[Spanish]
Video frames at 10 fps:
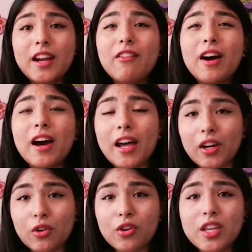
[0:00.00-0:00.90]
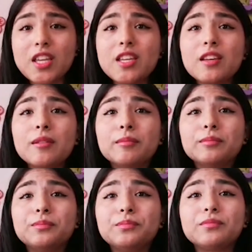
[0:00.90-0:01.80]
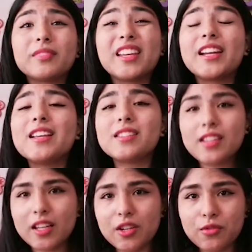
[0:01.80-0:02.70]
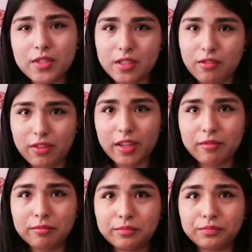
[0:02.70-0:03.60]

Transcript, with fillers: Trabajarlo y crecer en nuestra fe.